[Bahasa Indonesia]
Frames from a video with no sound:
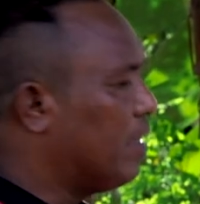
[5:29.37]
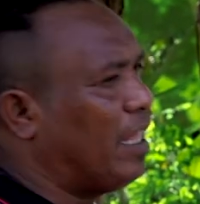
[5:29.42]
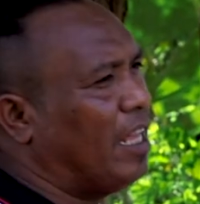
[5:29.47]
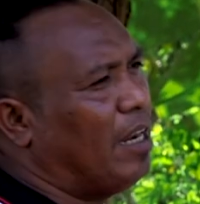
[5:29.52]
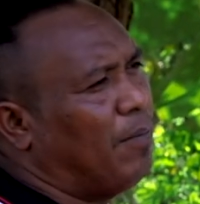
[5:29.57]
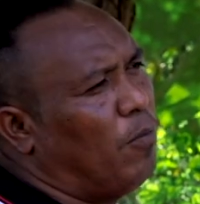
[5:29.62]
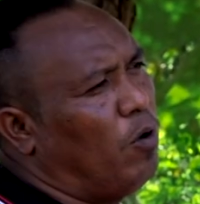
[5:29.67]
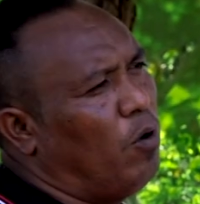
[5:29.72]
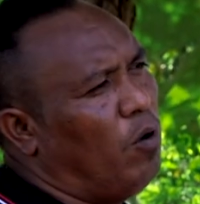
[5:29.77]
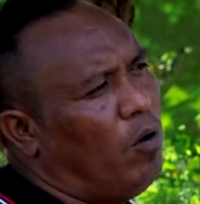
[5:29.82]

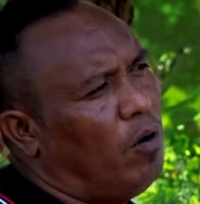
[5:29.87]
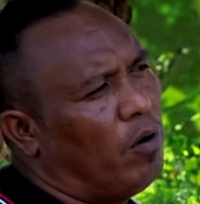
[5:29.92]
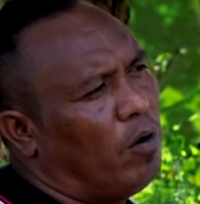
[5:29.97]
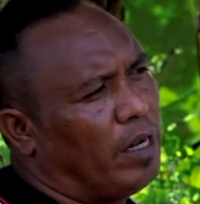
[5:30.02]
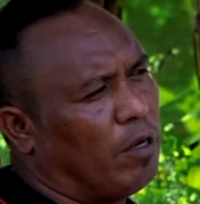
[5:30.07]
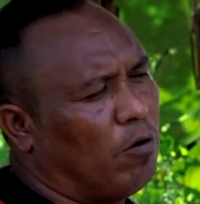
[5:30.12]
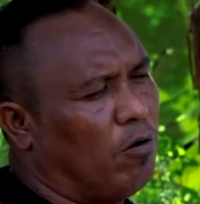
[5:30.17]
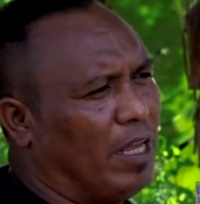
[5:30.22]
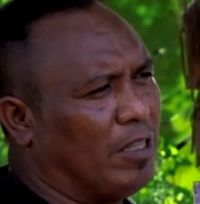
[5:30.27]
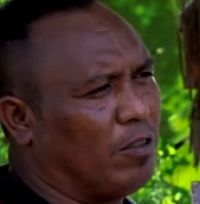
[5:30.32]

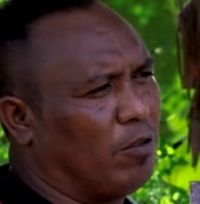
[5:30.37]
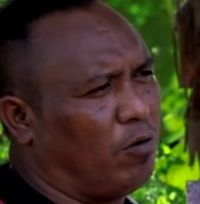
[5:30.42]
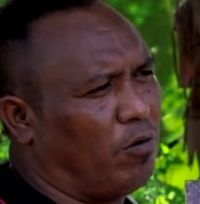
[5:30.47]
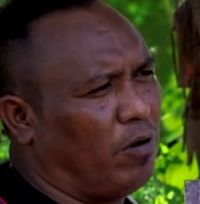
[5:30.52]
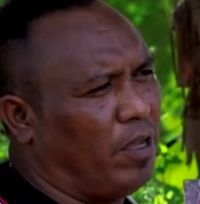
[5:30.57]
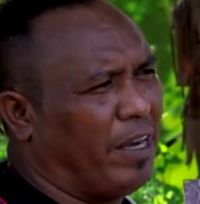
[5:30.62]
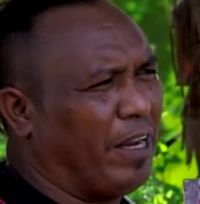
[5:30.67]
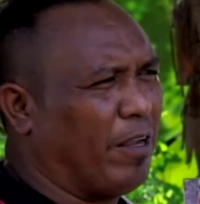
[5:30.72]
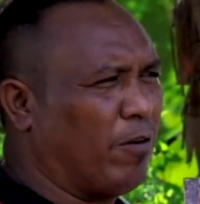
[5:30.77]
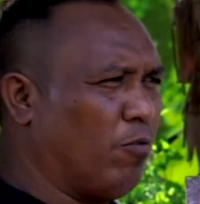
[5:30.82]

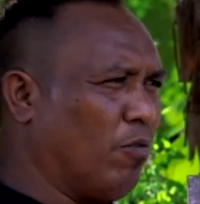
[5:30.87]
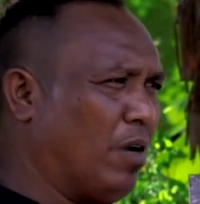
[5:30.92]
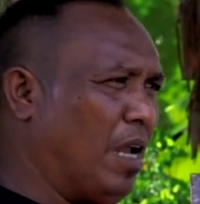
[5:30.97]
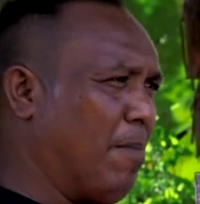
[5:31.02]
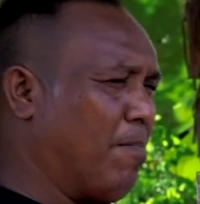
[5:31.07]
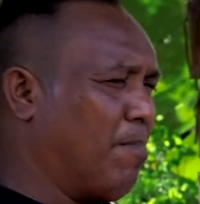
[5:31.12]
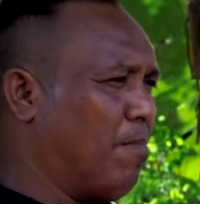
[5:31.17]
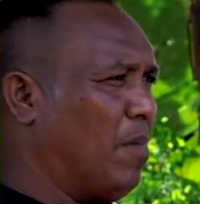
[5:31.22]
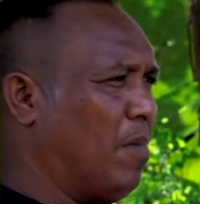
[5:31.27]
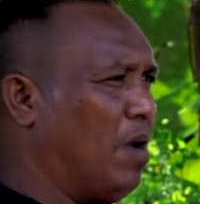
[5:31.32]
termoregulator
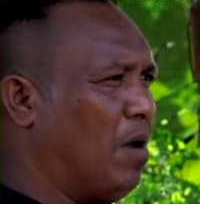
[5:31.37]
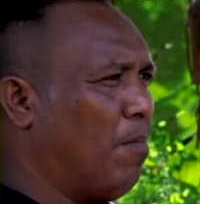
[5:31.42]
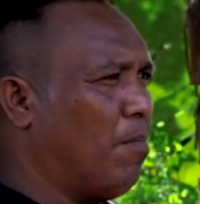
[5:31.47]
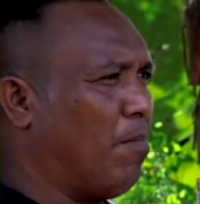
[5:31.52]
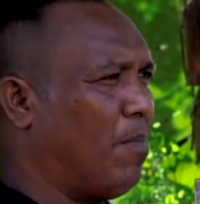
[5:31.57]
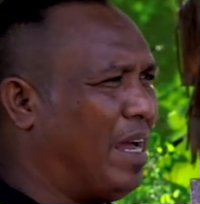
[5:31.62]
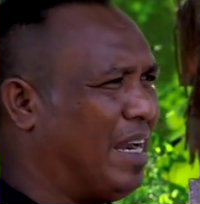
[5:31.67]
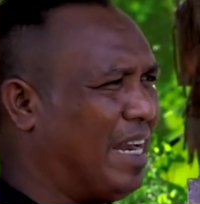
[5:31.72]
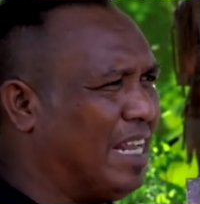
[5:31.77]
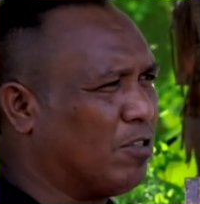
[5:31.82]
regula
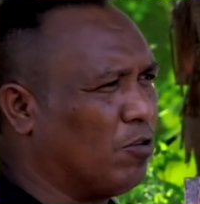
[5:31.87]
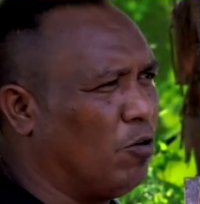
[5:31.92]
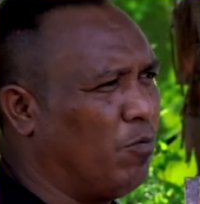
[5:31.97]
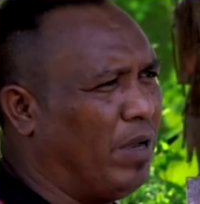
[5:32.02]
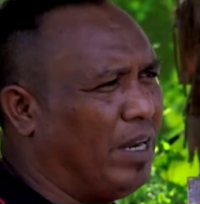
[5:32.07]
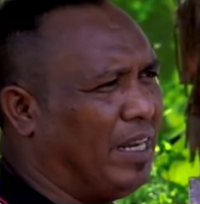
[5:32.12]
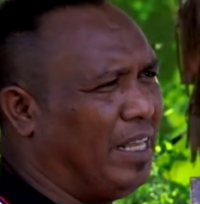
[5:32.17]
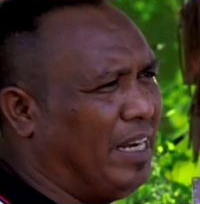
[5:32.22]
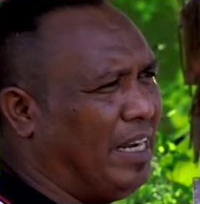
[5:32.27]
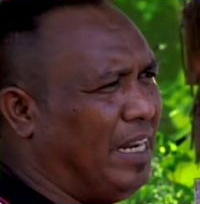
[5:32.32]
manas
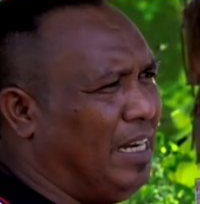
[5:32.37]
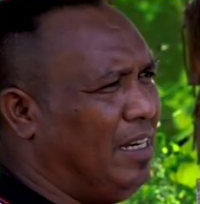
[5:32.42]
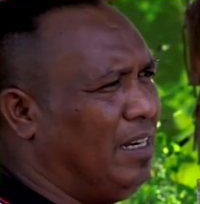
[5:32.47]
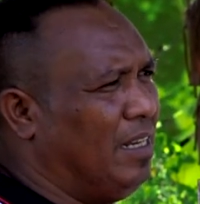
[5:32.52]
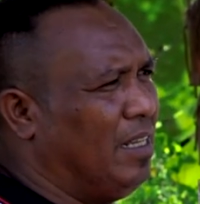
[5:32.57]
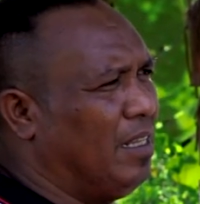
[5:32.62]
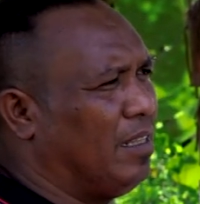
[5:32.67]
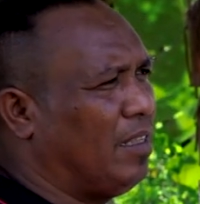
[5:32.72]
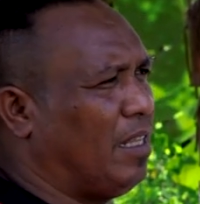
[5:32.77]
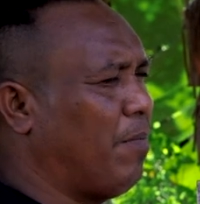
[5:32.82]
o malirin
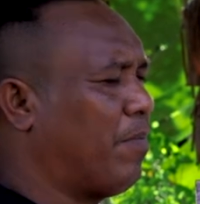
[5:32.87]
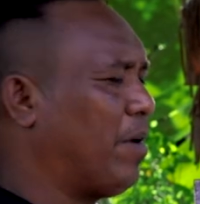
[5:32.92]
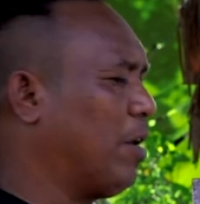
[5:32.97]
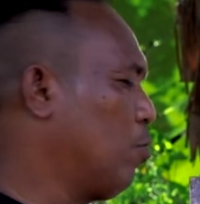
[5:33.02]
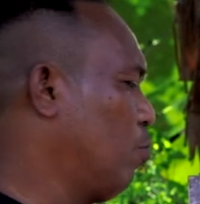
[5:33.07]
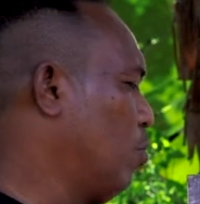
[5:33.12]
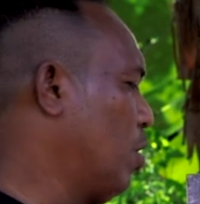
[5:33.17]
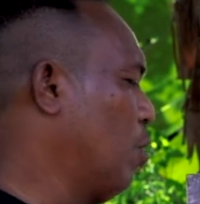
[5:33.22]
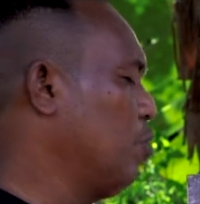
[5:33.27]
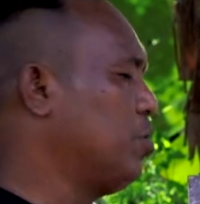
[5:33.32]

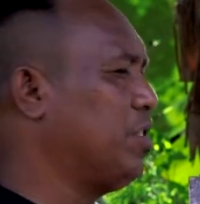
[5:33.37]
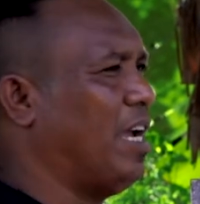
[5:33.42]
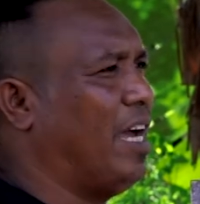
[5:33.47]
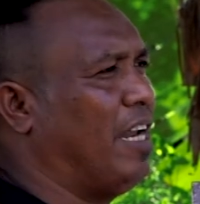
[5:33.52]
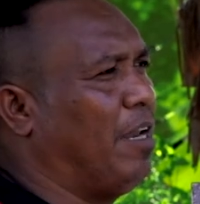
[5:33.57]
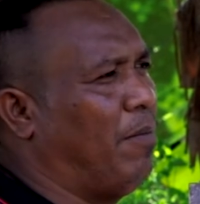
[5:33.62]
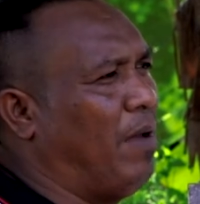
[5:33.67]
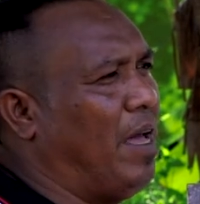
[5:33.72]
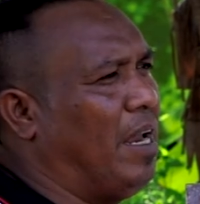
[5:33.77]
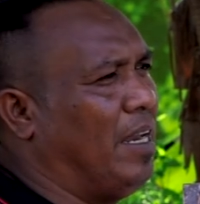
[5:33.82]
temperatura
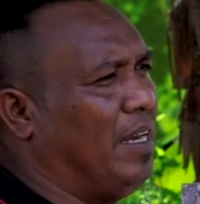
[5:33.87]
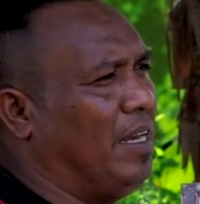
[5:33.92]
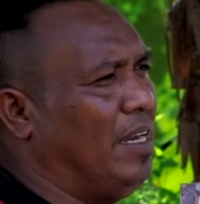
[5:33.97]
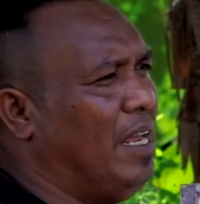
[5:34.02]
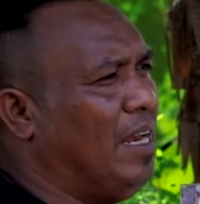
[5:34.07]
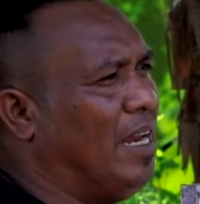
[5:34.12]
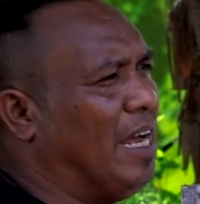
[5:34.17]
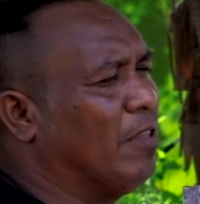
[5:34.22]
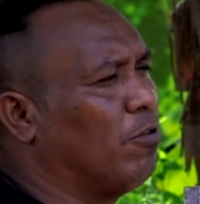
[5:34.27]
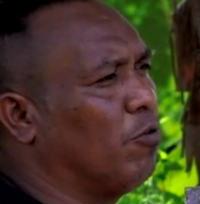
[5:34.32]
husi animal
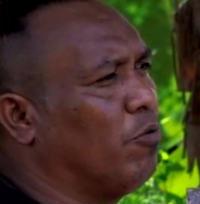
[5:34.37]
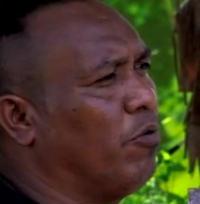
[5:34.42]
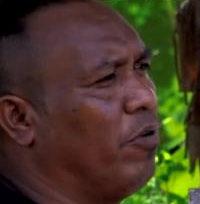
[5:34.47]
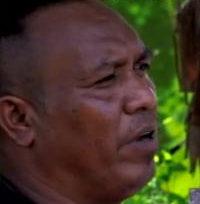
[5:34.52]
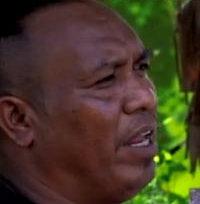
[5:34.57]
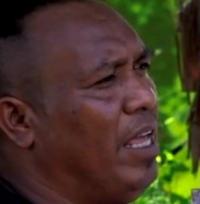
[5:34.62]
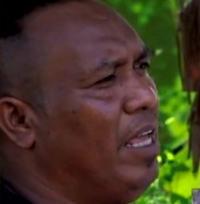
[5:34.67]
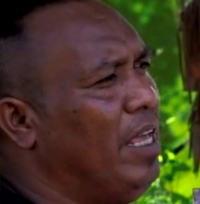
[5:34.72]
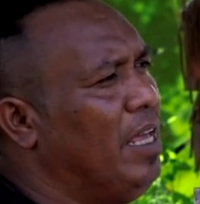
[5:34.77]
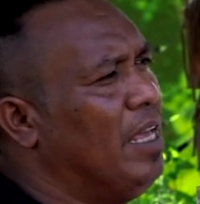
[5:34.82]
nian atau
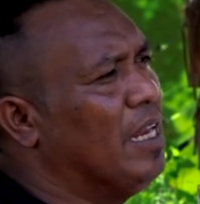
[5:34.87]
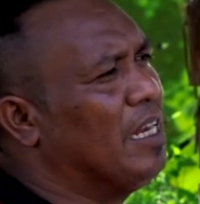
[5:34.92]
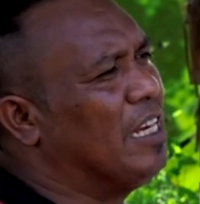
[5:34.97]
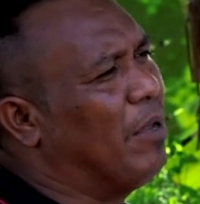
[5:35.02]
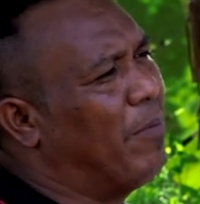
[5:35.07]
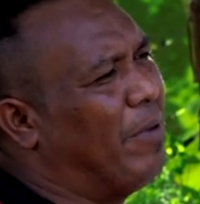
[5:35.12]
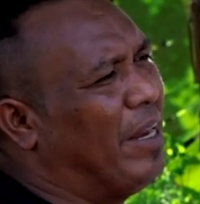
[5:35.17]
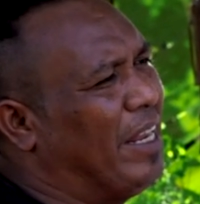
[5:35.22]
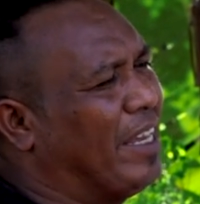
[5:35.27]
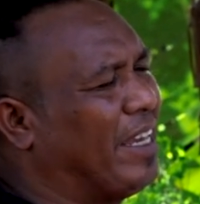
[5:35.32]
nune
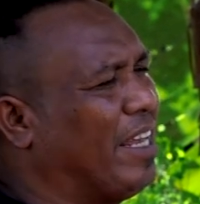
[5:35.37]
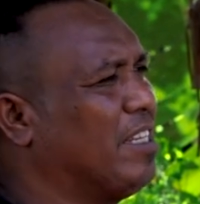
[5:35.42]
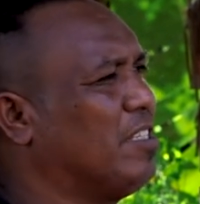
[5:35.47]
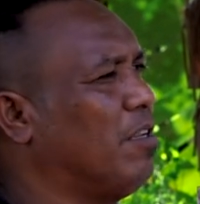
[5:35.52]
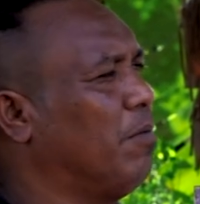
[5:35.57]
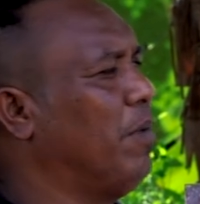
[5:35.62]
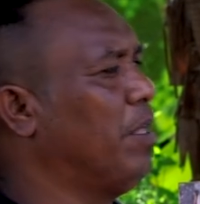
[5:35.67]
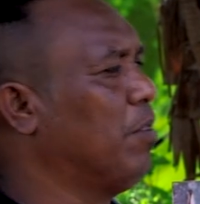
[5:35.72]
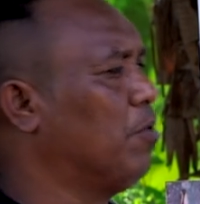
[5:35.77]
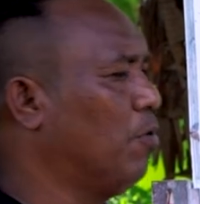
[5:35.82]
nivel
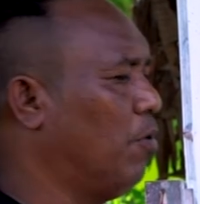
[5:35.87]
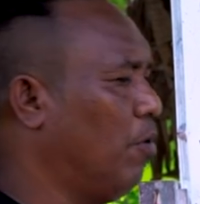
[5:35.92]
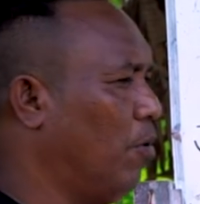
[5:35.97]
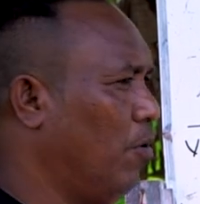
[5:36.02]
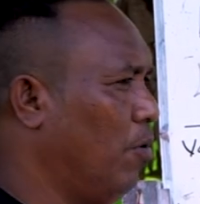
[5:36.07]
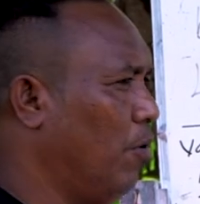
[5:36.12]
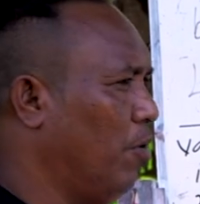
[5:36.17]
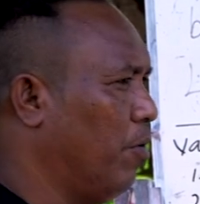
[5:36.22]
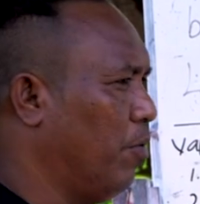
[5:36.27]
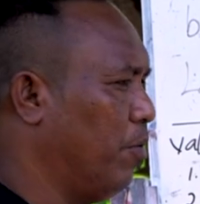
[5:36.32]
crecimento
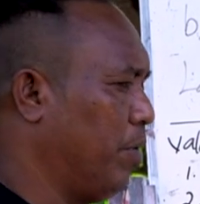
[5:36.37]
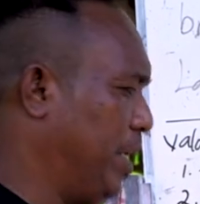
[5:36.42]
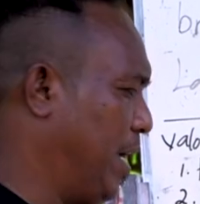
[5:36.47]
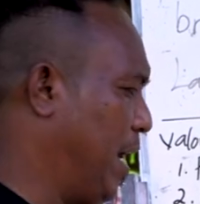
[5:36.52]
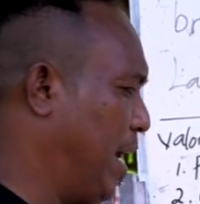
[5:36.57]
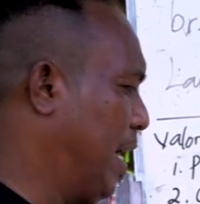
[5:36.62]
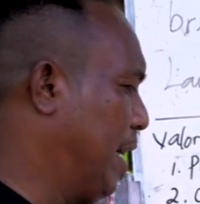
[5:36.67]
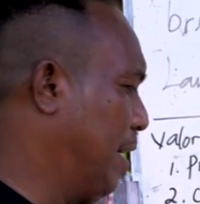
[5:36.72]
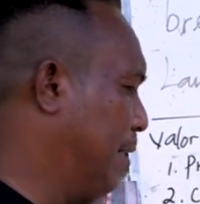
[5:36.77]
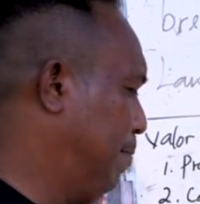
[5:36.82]
ho
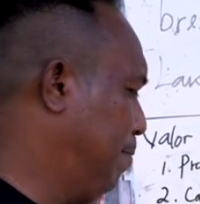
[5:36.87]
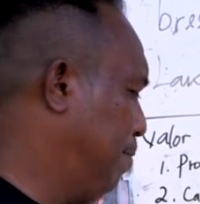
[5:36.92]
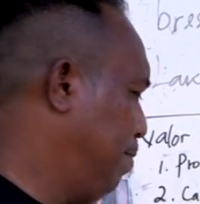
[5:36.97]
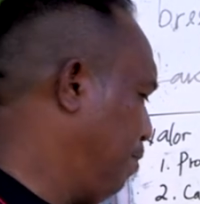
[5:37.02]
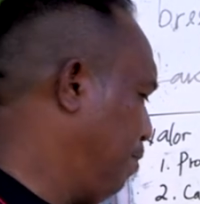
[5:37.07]
dia